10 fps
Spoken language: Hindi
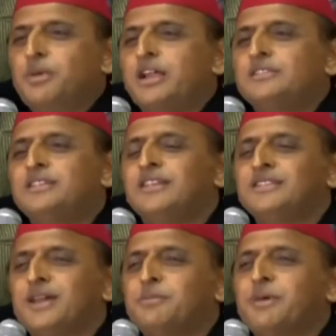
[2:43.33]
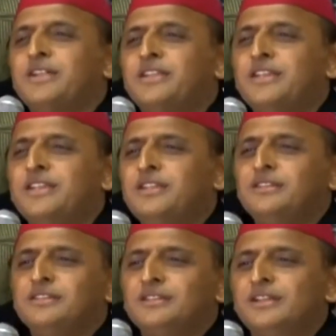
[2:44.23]
भारतीय जनता पार्टी
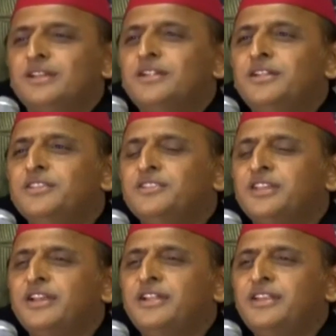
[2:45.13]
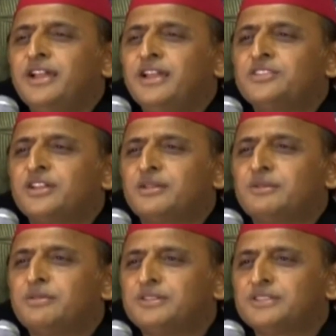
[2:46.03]
डिजिटल इंडिया के चक्कर
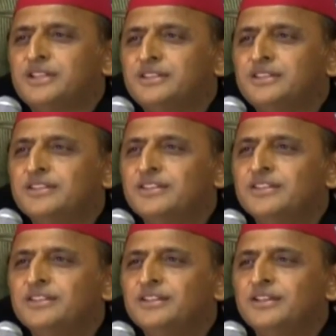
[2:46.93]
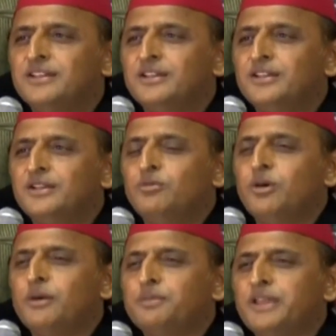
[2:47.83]
में फंस गई
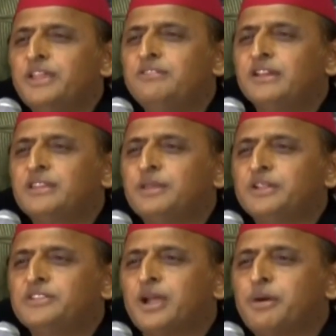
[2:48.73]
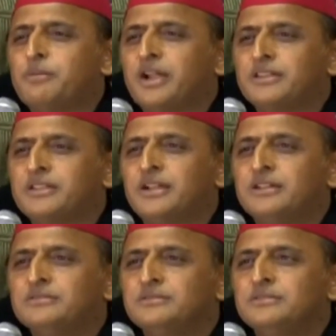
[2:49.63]
वो अपने ही व्यक्ति पर छापा मार दिया